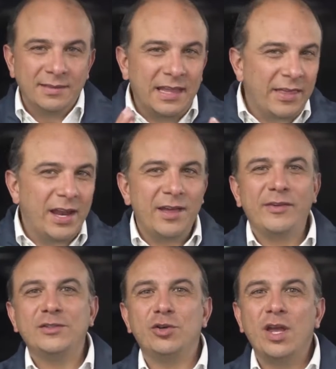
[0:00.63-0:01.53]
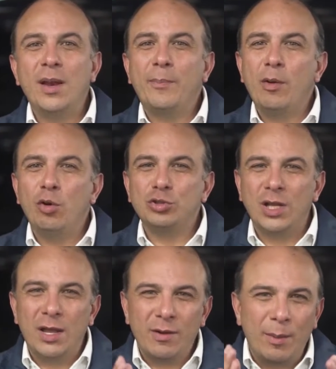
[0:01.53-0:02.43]
Desde la Defensoría del Pueblo
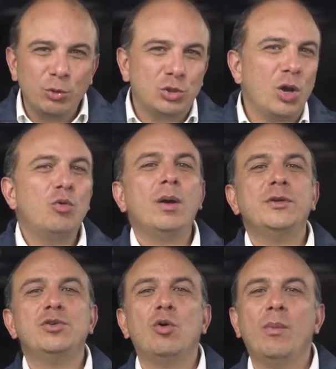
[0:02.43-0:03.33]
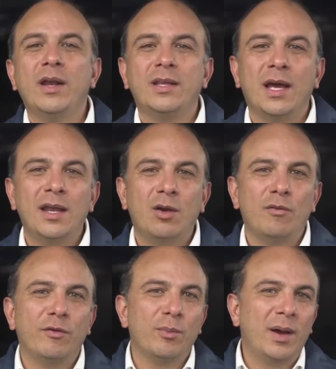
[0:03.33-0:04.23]
celebramos que una misión humanitaria
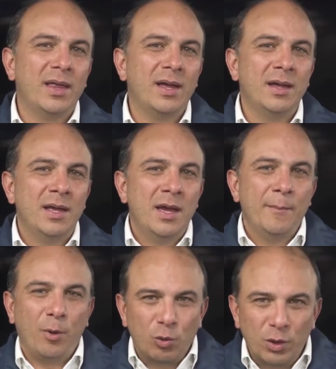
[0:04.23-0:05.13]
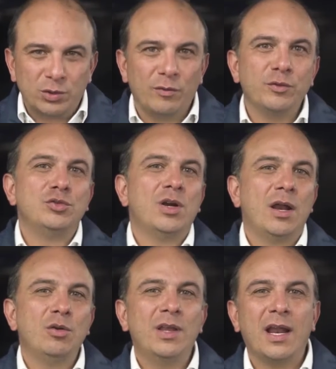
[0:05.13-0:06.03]
conformada por nuestros
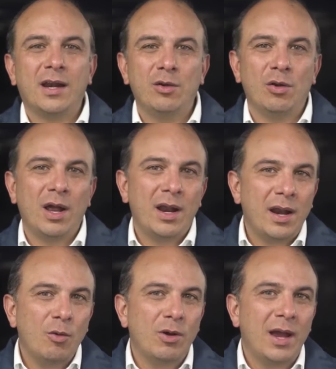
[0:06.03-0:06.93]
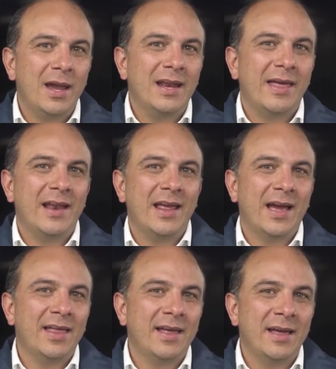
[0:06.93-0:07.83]
funcionarios de la Regional Arauca y la
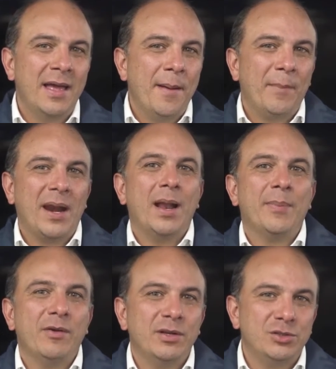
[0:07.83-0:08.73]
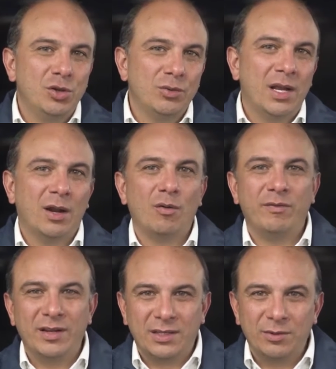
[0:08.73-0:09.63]
Delegada para la Prevención de la
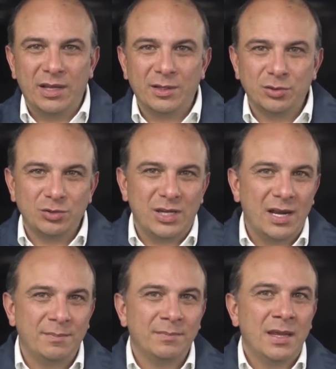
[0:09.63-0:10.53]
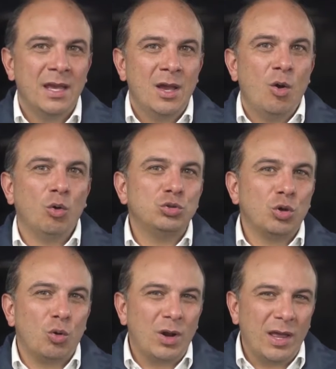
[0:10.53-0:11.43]
Conflictividad Social,
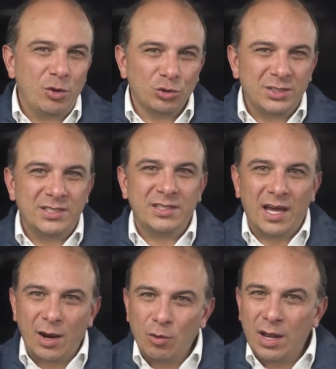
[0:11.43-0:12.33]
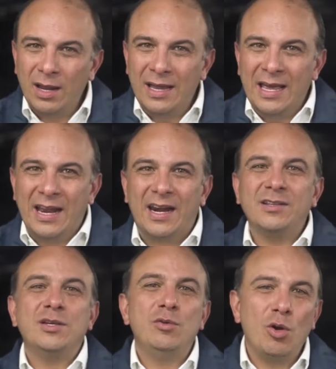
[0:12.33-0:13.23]
junto con la Diócesis de Arauca,
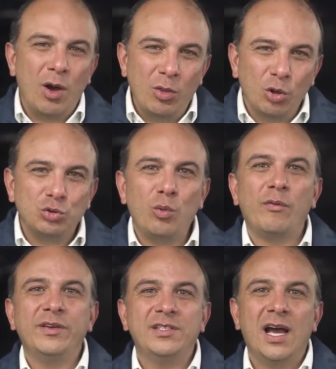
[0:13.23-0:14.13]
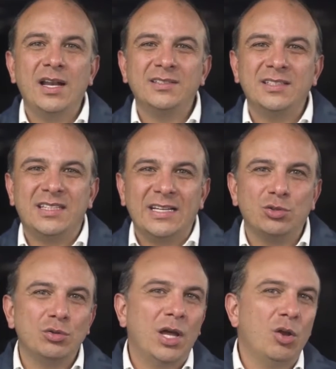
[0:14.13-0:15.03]
recibió a dos suboficiales y
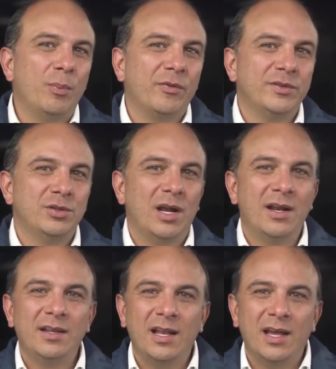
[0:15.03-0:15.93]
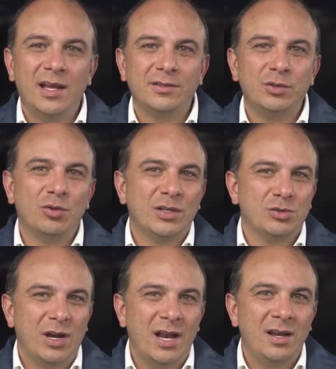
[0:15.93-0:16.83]
tres soldados profesionales del Ejército
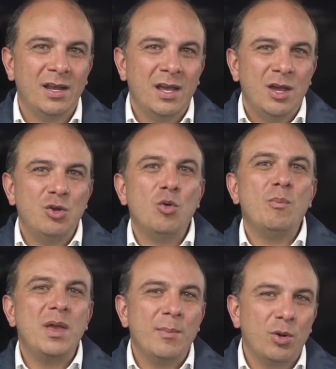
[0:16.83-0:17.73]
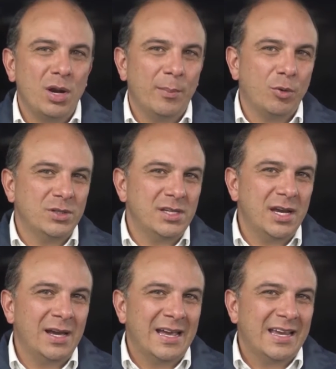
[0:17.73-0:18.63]
Nacional y un miembro de la
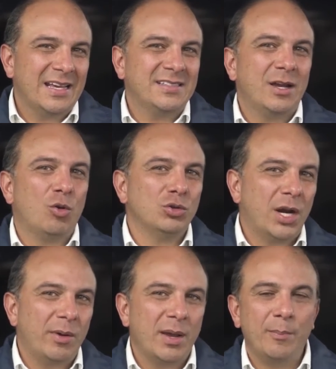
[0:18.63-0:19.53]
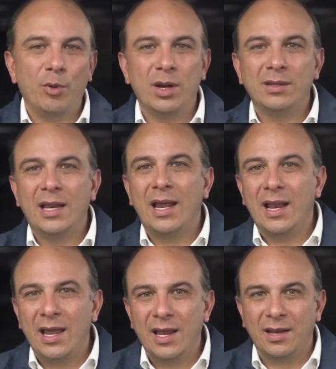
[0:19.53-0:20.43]
policía que se encontraban en poder del
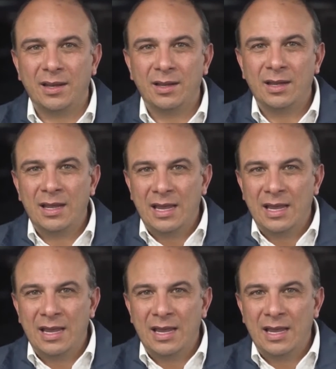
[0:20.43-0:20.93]
ELN.